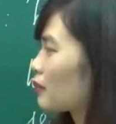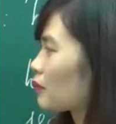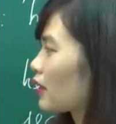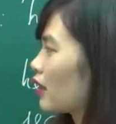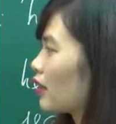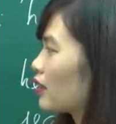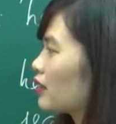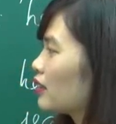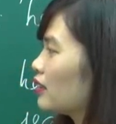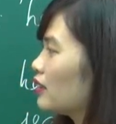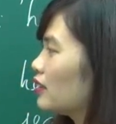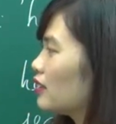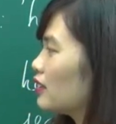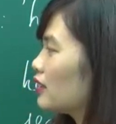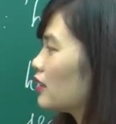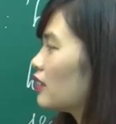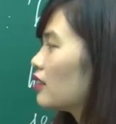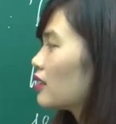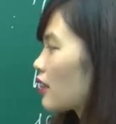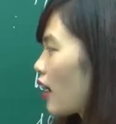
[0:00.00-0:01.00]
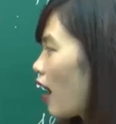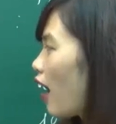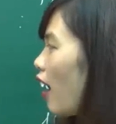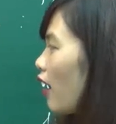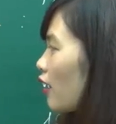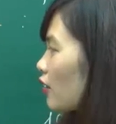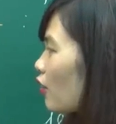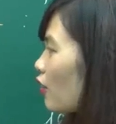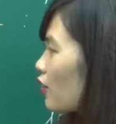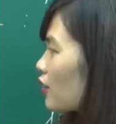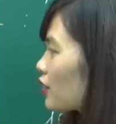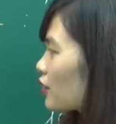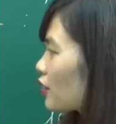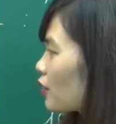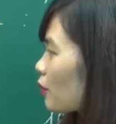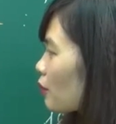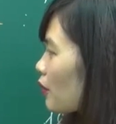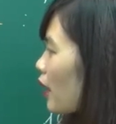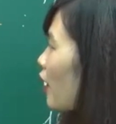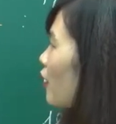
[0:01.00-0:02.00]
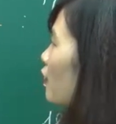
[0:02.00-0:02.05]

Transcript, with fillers: cảm thấy hơi khó thôi, đúng không